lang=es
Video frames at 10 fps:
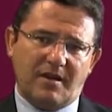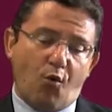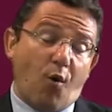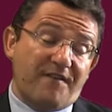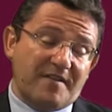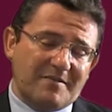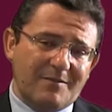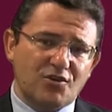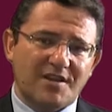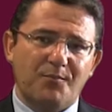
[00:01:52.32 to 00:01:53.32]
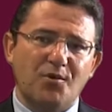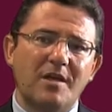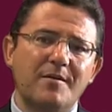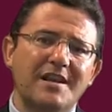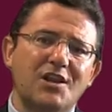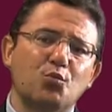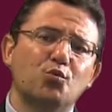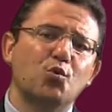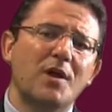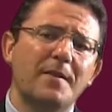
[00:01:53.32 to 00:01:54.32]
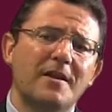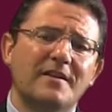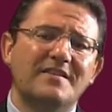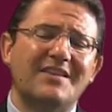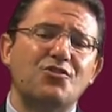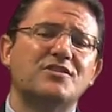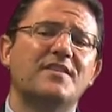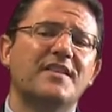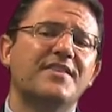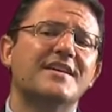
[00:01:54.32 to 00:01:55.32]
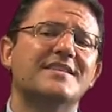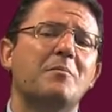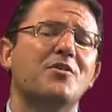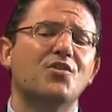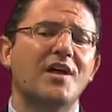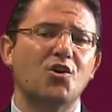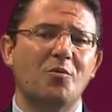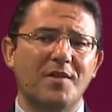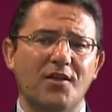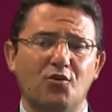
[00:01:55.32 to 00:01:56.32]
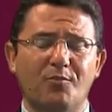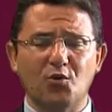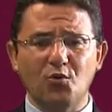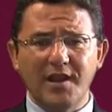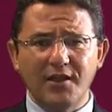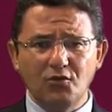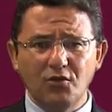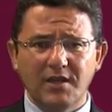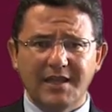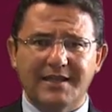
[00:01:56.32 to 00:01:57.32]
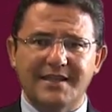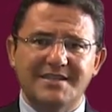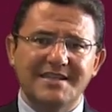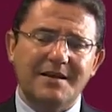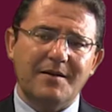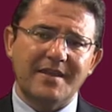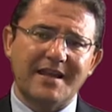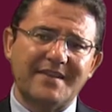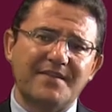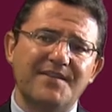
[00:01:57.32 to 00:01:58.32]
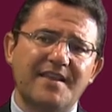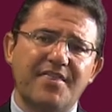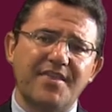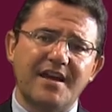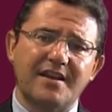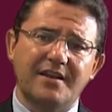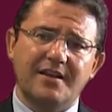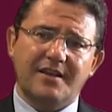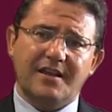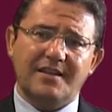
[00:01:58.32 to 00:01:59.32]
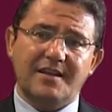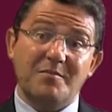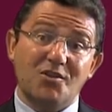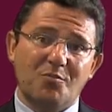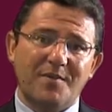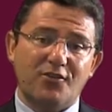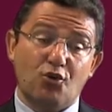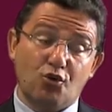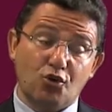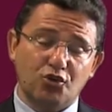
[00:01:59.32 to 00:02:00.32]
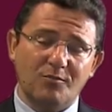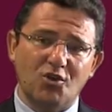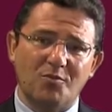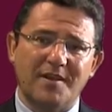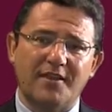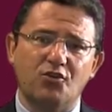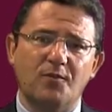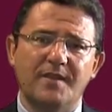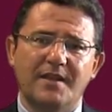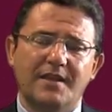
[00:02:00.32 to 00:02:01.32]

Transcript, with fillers: o afirmamos que puede haber la ruptura de dos tendencias de medio y largo plazo. Por un lado, que China va a dejar de financiar en el medio plazo, corto y medio plazo,